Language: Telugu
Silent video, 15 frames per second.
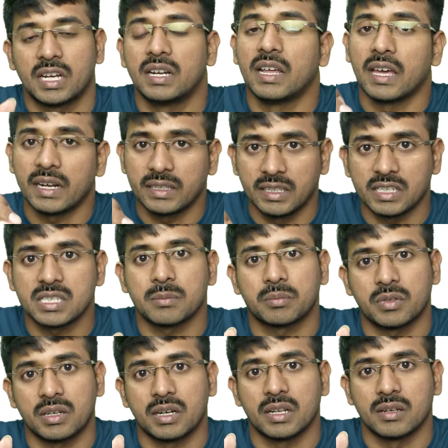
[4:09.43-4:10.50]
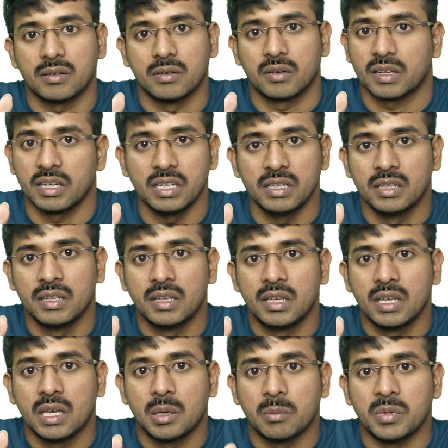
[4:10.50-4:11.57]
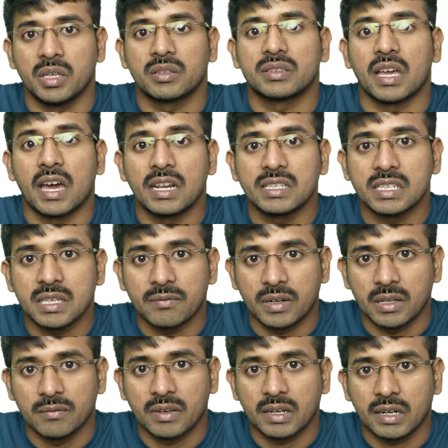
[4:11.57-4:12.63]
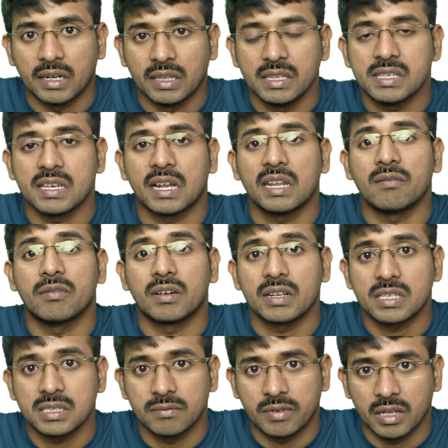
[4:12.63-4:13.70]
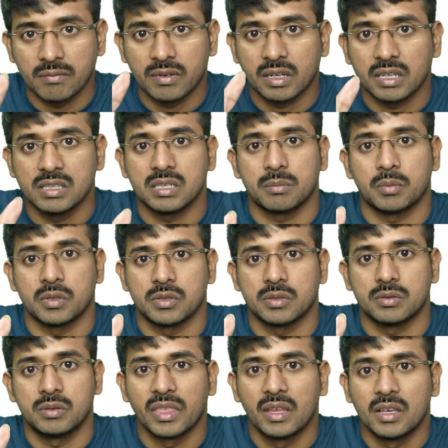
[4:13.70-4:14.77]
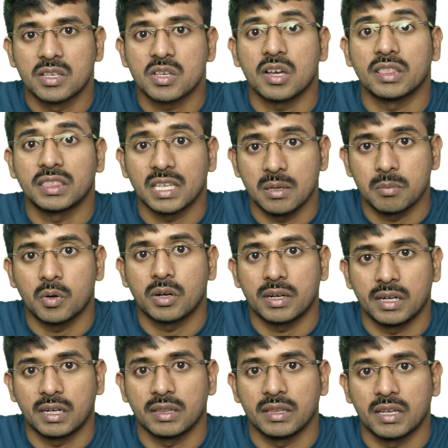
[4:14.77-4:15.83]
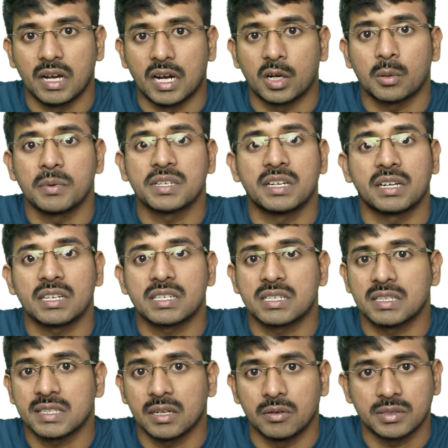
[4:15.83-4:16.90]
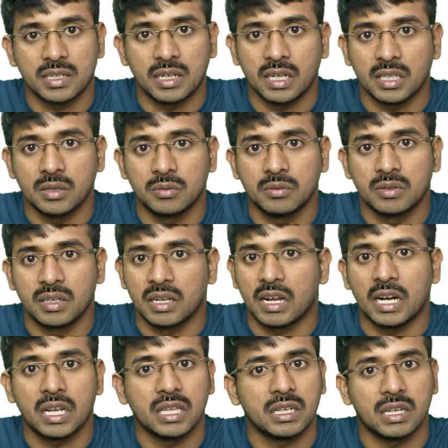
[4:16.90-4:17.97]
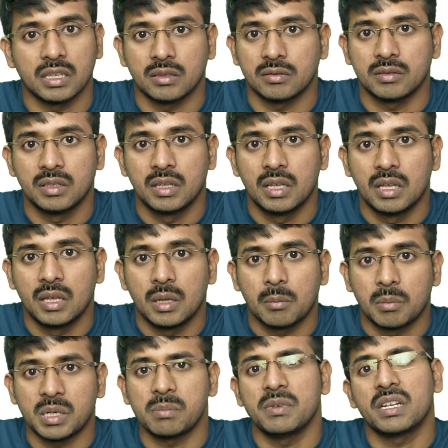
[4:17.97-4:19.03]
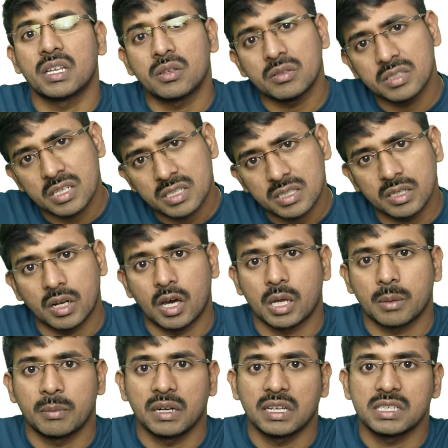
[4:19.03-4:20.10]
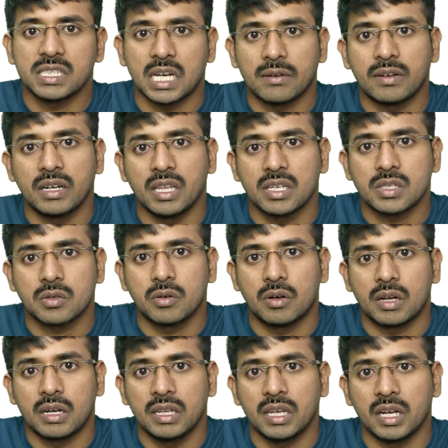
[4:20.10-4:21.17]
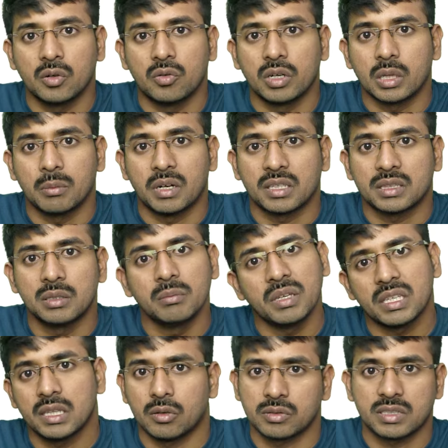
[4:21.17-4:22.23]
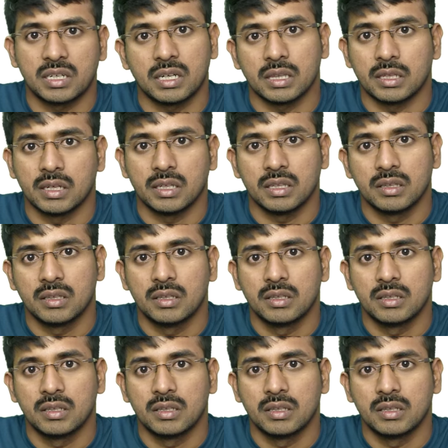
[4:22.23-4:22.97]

డైరెక్ట్గా చెప్తున్నాను నేను ఓకేనా మీరు తయారు చేసే ఫ్రేమ్వర్క్ అనేది చాలా వరస్ట్ ఫ్రేమ్వర్క్ అని చెప్పొచ్చు సో అంత ఇంపార్టెంట్ ఇది ఆటోమేషన్ టెస్టర్స్కి అవసరం లేదు ఇలా అని ఏం లేదు బట్ మీరు ఏదో జస్ట్ నార్మల్గా జావా నేర్చుకోవాలి అనుకుంటే మాత్రం మీకు ఇది అవసరం లేదండి